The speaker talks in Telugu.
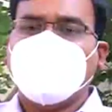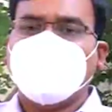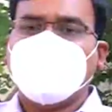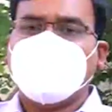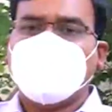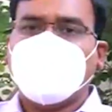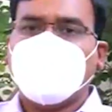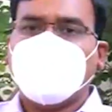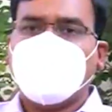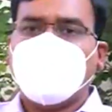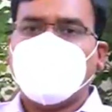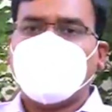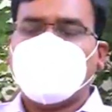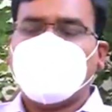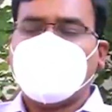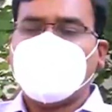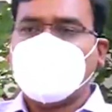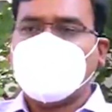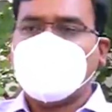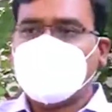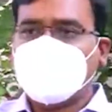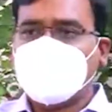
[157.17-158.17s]
జిల్లా
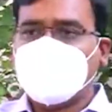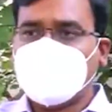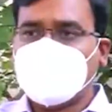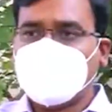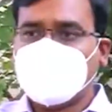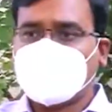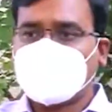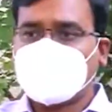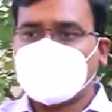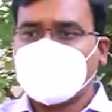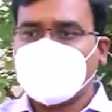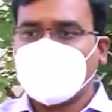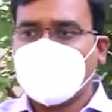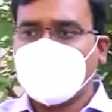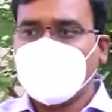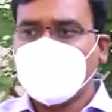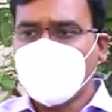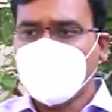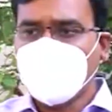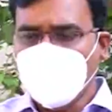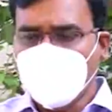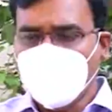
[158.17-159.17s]
వ్యాప్తంగా
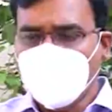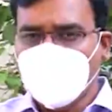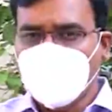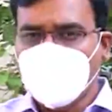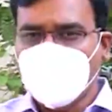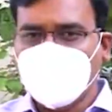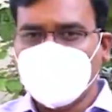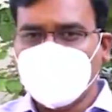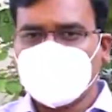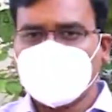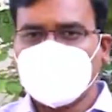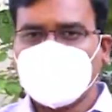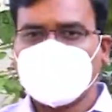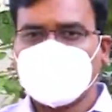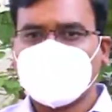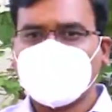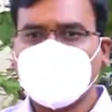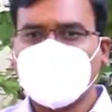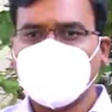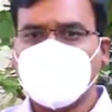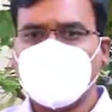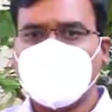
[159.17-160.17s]
హోమ్
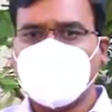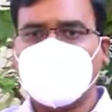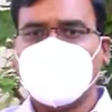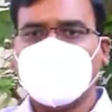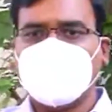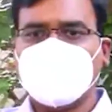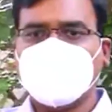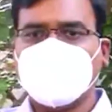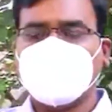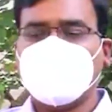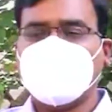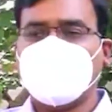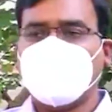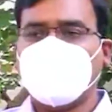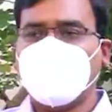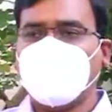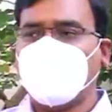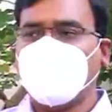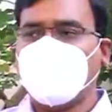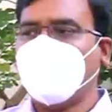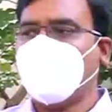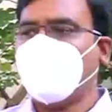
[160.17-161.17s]
ఐసోలేషన్లో ఉన్న
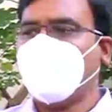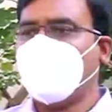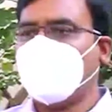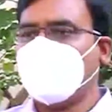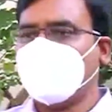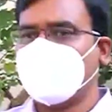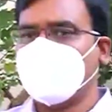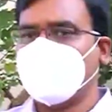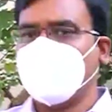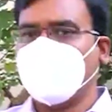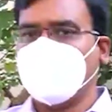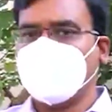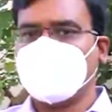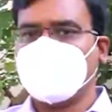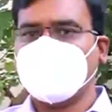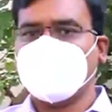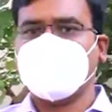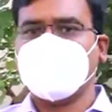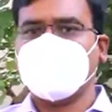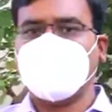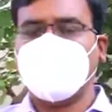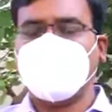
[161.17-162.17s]
కోవిడ్ పాజిటివ్
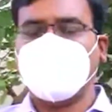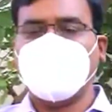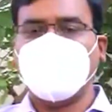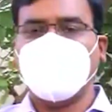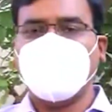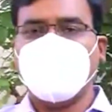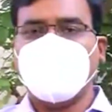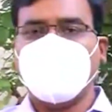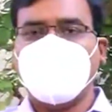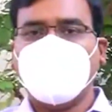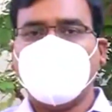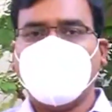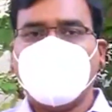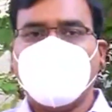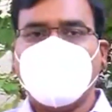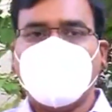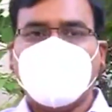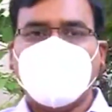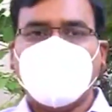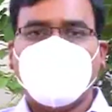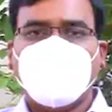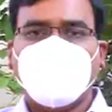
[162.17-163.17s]
పర్సన్స్ని
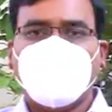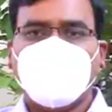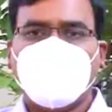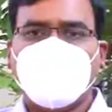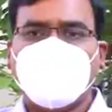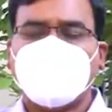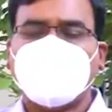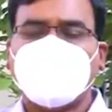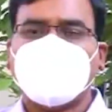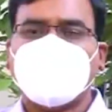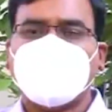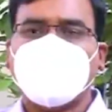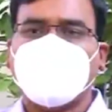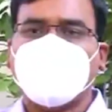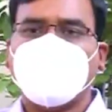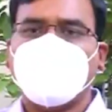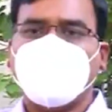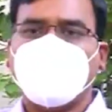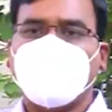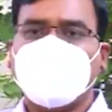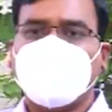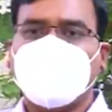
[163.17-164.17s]
మానిటర్
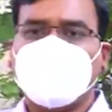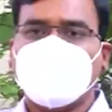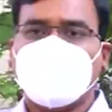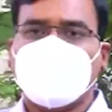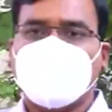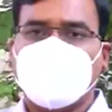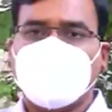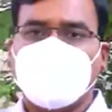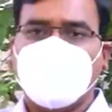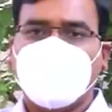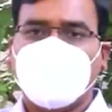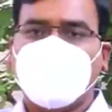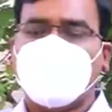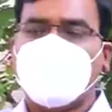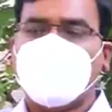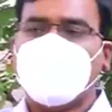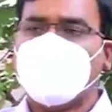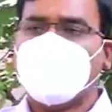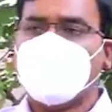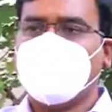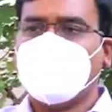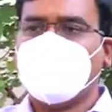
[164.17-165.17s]
చేయడానికి కూడా
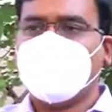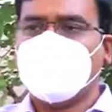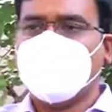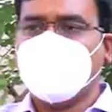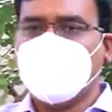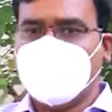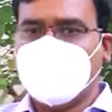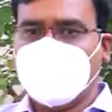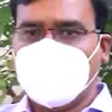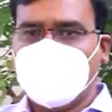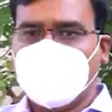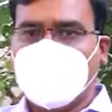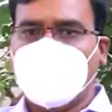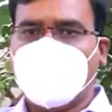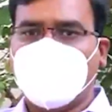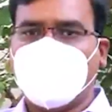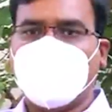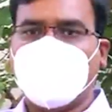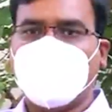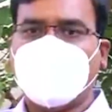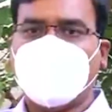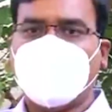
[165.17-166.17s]
ఏఎన్ఎం
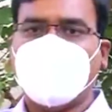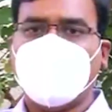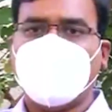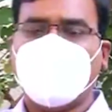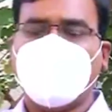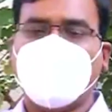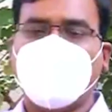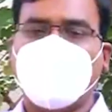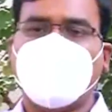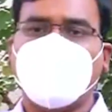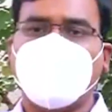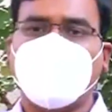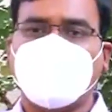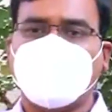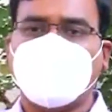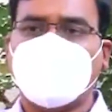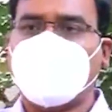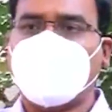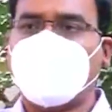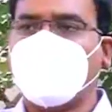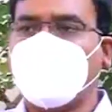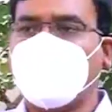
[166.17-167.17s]
యాప్ కానీ మెడికల్
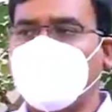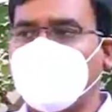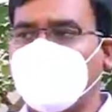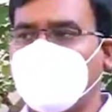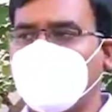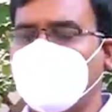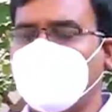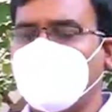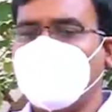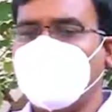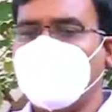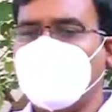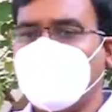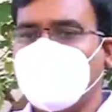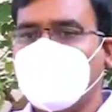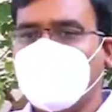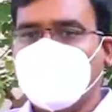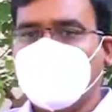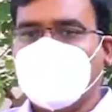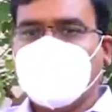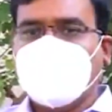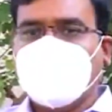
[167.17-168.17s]
ఆఫీసర్ యాప్ కానీ
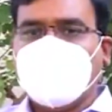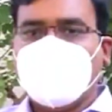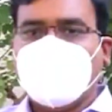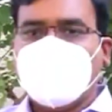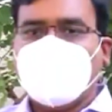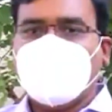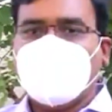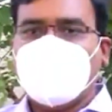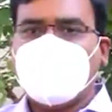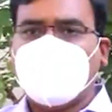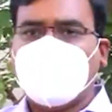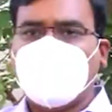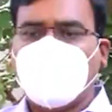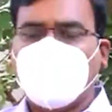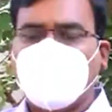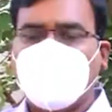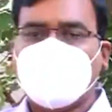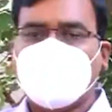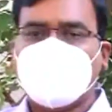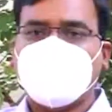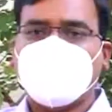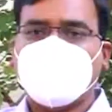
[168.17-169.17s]
అలాగే
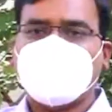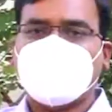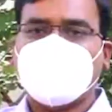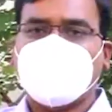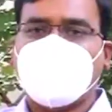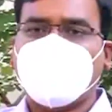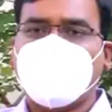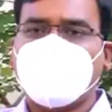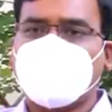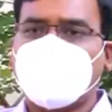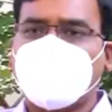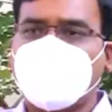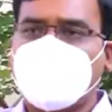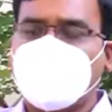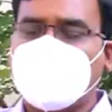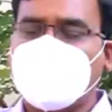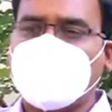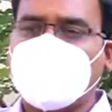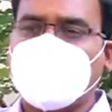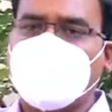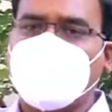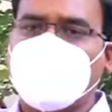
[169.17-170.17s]
హోమ్ ఐసోలేషన్ యాప్స్
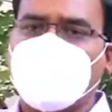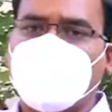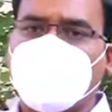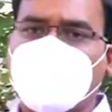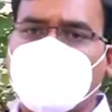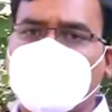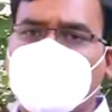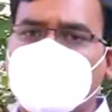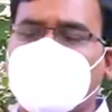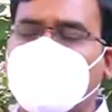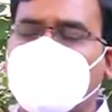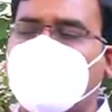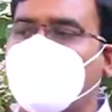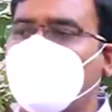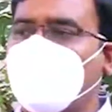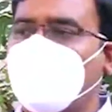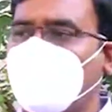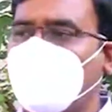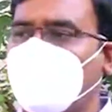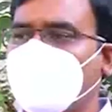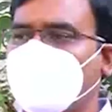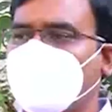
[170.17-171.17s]
కూడా పూర్తి
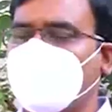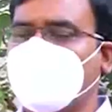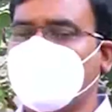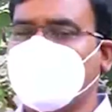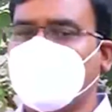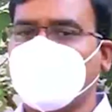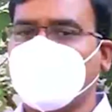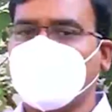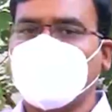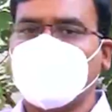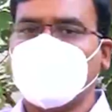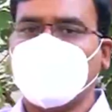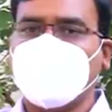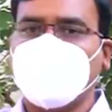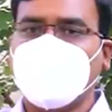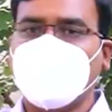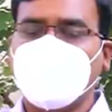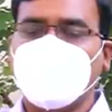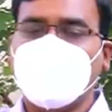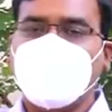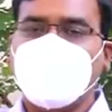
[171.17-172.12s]
స్థాయిలో వినియోగించడం జరుగుతుంది